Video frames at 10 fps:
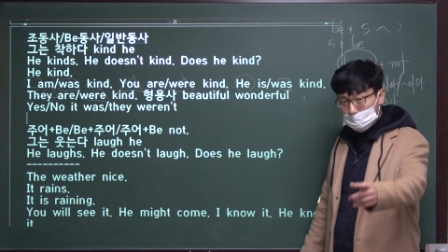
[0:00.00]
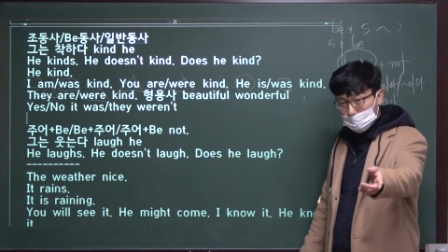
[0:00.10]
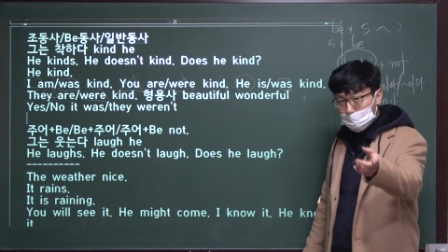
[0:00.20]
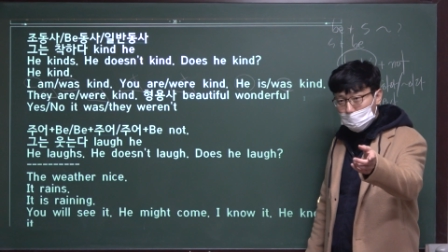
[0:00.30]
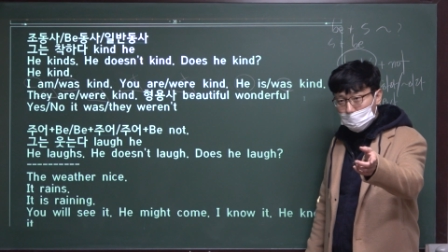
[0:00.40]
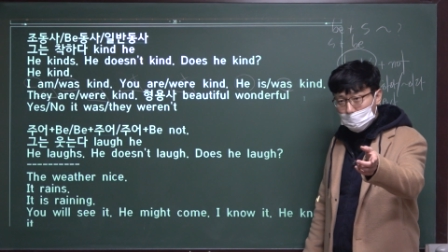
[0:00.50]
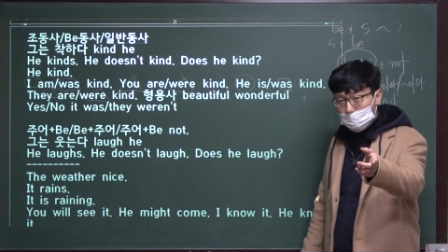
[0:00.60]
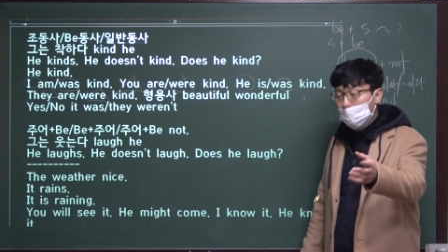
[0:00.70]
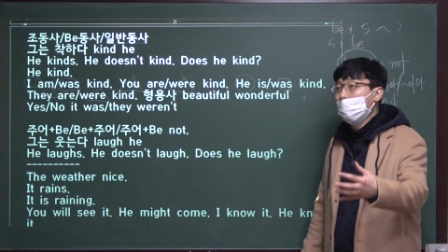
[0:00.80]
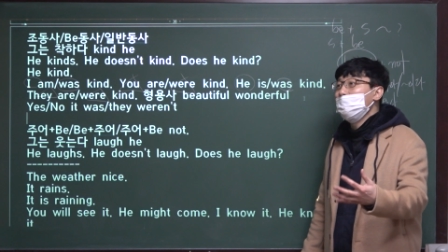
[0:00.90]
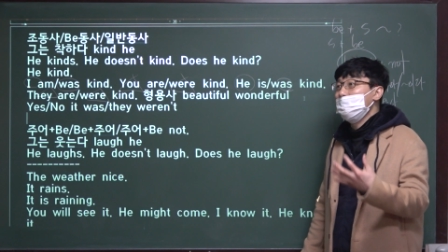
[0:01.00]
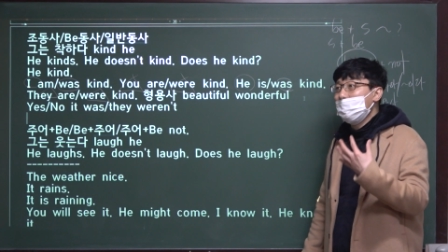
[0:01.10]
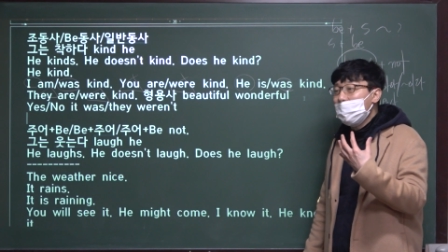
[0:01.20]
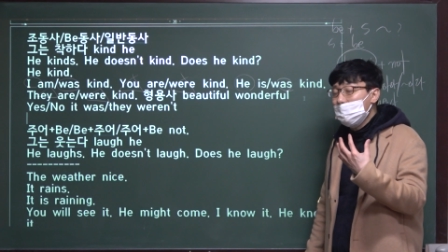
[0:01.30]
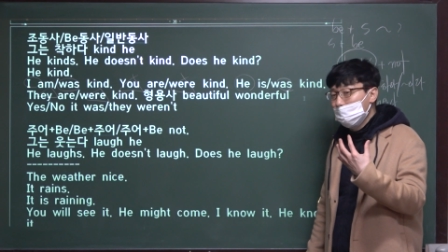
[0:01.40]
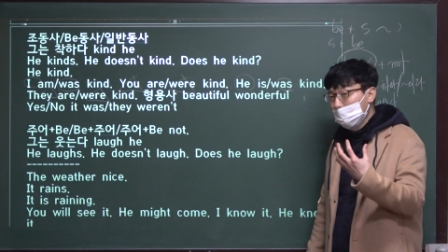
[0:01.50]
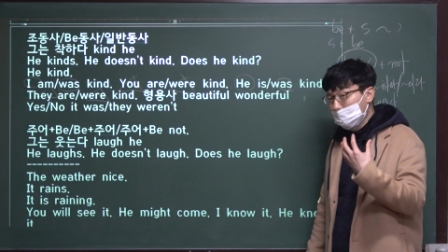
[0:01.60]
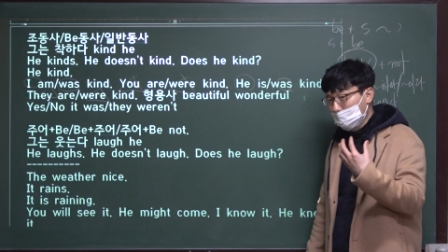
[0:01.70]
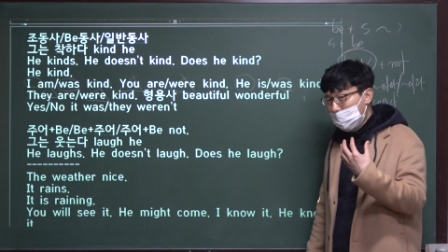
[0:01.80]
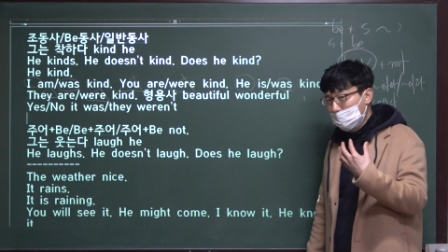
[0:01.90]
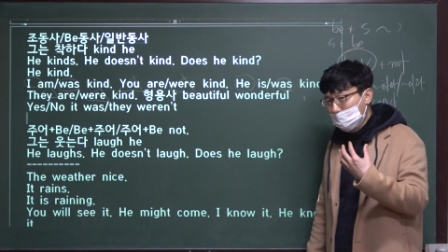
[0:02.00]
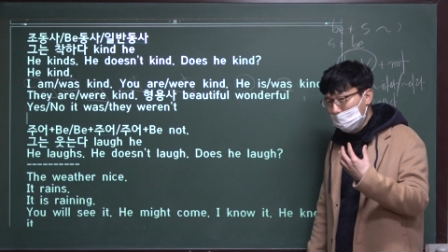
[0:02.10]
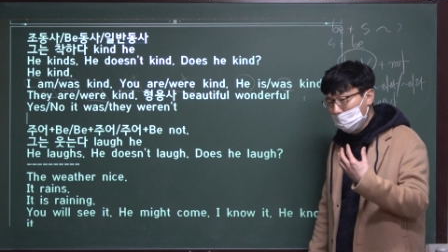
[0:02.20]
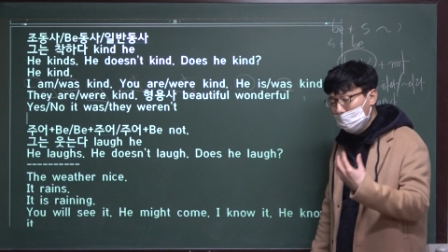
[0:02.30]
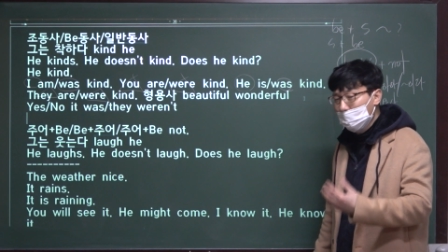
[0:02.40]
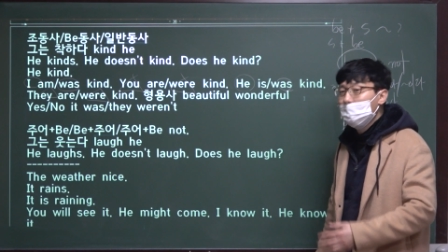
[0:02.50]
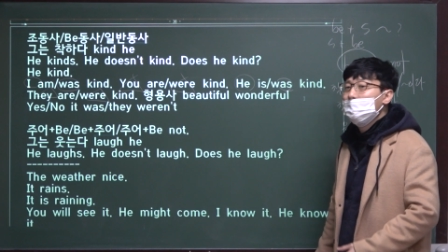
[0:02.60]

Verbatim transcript: 지금 묻는 거는 was I 물었죠 과거를 그러니까